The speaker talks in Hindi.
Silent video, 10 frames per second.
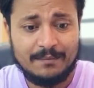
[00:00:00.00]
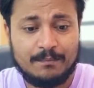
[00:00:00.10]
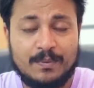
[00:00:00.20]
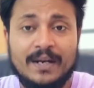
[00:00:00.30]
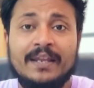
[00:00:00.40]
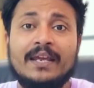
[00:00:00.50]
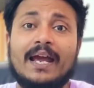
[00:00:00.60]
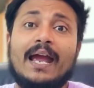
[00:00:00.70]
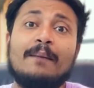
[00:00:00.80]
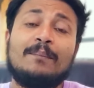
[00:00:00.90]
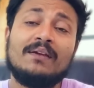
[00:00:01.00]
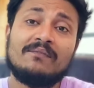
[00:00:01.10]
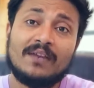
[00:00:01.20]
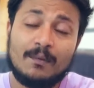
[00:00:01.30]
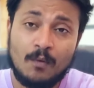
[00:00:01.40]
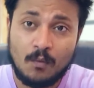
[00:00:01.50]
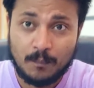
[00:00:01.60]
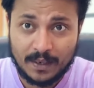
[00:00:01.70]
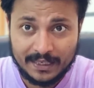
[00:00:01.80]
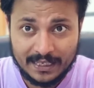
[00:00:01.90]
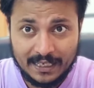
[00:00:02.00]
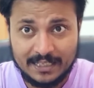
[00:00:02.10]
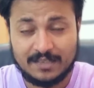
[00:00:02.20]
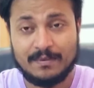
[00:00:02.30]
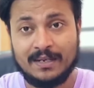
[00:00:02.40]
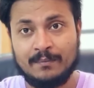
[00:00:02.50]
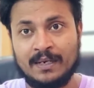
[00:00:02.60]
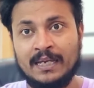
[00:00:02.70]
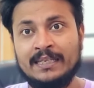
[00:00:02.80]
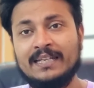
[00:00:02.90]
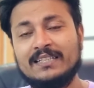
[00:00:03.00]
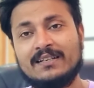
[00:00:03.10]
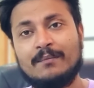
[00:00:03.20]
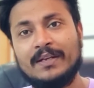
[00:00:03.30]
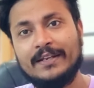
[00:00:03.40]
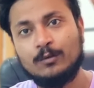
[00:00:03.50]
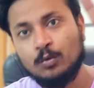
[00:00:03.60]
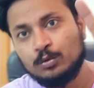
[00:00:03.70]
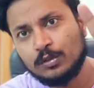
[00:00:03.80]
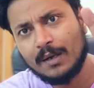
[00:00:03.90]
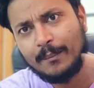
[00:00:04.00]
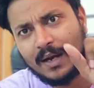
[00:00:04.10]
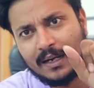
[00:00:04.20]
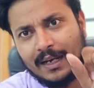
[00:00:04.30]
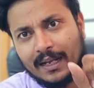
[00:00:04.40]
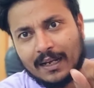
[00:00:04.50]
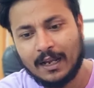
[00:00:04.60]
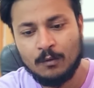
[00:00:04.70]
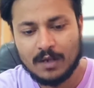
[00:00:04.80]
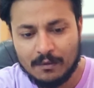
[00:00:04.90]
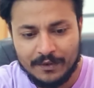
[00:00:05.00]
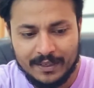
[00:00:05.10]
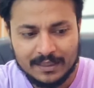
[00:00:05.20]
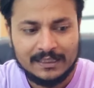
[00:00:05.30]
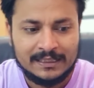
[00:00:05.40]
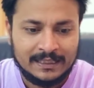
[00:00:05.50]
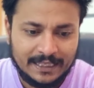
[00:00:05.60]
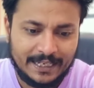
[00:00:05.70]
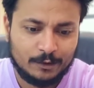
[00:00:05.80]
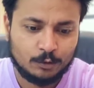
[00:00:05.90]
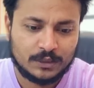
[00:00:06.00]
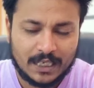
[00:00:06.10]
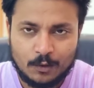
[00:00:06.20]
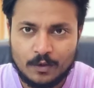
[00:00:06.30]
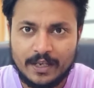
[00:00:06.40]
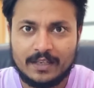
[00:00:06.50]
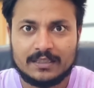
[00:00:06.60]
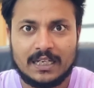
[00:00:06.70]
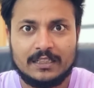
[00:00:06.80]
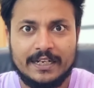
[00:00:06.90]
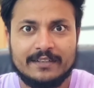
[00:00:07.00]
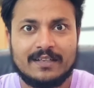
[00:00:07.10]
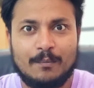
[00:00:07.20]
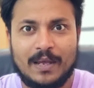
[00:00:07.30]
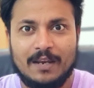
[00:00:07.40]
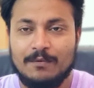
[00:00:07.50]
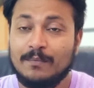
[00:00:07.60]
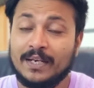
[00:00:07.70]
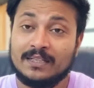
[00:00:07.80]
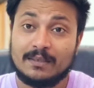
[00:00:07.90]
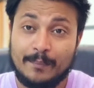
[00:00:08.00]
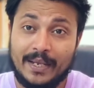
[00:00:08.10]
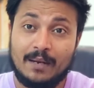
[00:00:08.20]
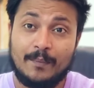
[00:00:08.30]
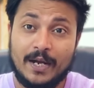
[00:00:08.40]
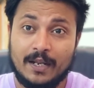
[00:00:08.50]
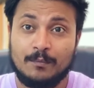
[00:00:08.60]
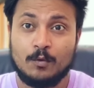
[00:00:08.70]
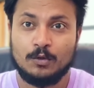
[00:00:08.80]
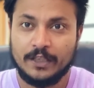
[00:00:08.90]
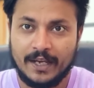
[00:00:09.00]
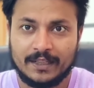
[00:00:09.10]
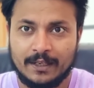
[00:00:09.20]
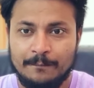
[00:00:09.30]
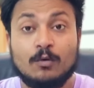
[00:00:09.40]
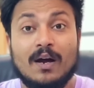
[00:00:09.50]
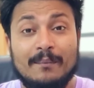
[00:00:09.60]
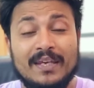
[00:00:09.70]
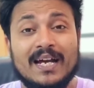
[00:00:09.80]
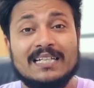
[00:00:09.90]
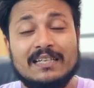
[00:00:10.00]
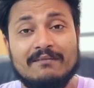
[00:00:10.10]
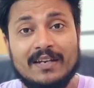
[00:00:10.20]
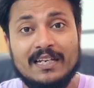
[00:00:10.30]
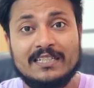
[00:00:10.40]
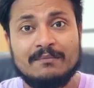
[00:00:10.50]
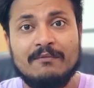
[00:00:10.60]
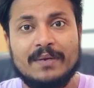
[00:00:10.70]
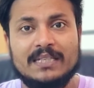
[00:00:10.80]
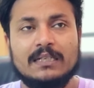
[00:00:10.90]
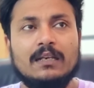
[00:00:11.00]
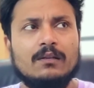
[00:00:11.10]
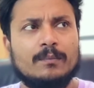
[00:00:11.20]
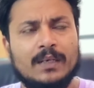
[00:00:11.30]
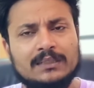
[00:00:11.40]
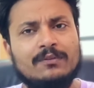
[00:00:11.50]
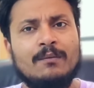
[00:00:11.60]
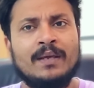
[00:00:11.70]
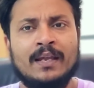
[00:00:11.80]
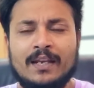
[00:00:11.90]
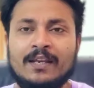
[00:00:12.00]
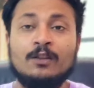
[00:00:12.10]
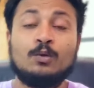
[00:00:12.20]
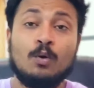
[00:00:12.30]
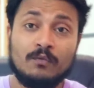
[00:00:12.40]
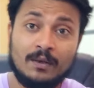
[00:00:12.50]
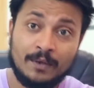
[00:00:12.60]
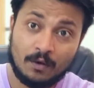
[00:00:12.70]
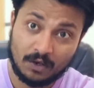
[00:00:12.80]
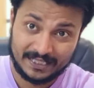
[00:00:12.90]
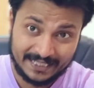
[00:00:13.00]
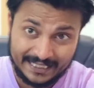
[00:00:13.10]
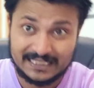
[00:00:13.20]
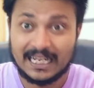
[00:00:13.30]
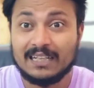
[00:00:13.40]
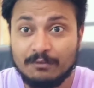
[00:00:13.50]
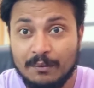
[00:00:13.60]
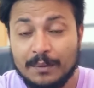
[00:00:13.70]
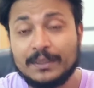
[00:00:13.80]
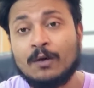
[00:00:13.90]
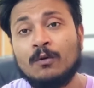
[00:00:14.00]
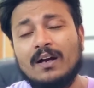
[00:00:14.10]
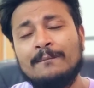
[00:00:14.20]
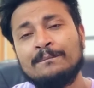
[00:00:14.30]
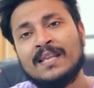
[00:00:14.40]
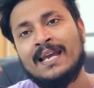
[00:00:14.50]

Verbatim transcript: की बड़ी एपिक फिल्मों पर ये लिस्ट मैंने बनाई है जिसका मैं ये दूसरा पार्ट लेकर आया हूँ काफ़ी एक दो साल हो गए एक साल डेढ़ साल पहले भी मैंने इसका पहला पार्ट आपको दिया था तो अभी आज के फिर लिस्ट में बेसिकली तो पांच फिल्में हैं लेकिन दो फिल्में और यानी कि सात फिल्में बताऊंगा